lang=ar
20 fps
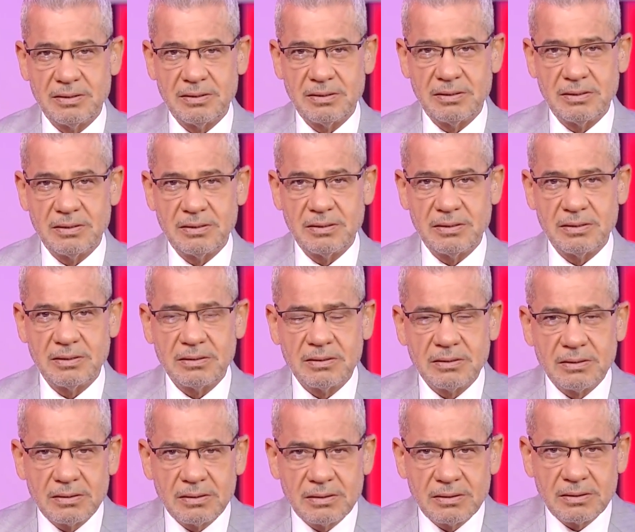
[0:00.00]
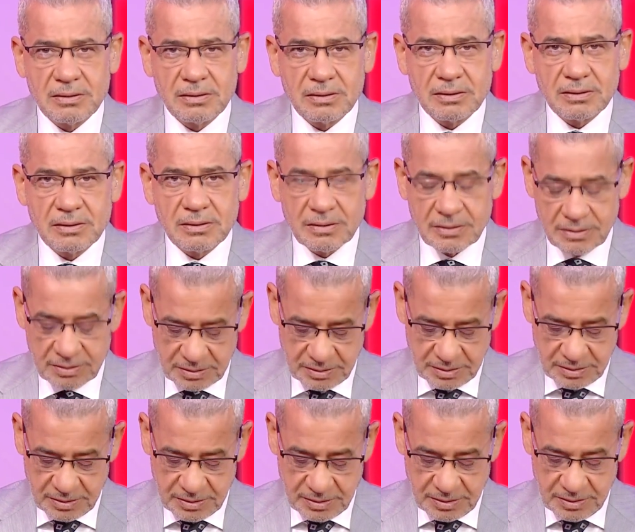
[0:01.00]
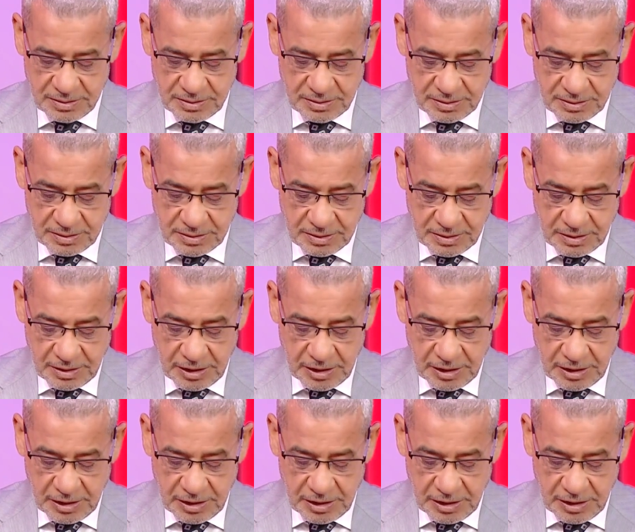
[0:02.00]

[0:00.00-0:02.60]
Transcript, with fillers: انا دكتور علي محمد علي بكر